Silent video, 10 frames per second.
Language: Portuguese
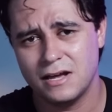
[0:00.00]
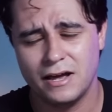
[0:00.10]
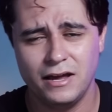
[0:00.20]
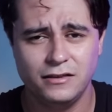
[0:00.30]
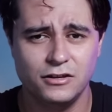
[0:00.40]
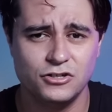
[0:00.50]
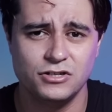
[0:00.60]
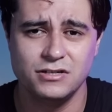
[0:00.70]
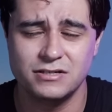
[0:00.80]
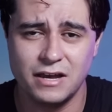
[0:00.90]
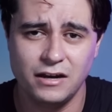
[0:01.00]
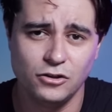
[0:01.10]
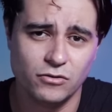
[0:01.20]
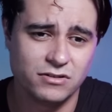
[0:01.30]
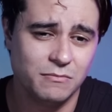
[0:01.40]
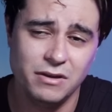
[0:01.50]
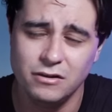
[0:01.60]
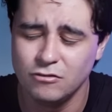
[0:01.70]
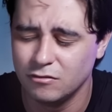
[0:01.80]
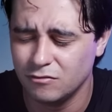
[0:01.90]
a RTX série
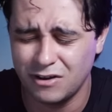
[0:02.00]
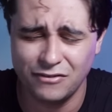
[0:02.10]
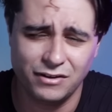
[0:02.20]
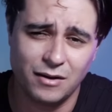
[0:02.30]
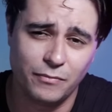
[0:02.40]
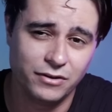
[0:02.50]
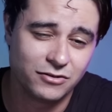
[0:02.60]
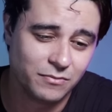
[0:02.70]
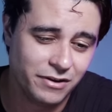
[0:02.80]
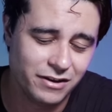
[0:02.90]
12000, vai ficar por isso